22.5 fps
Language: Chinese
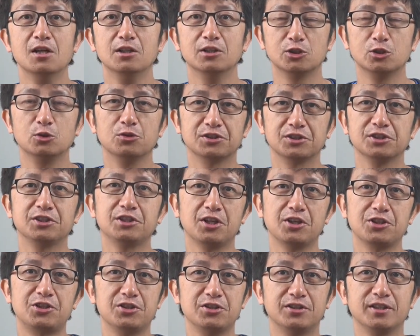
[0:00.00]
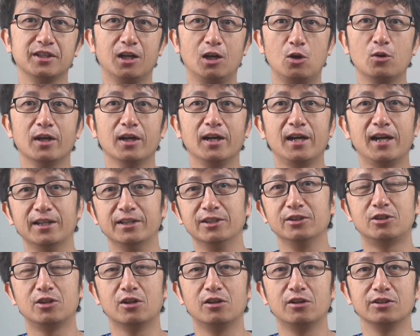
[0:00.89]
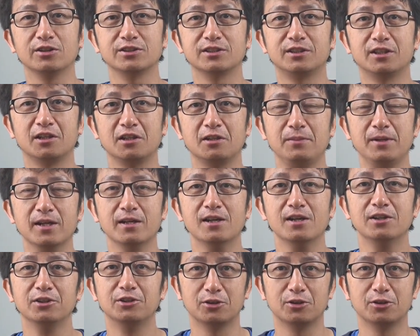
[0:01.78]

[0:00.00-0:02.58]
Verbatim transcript: 这种思想其实在后来海德格尔的思想里面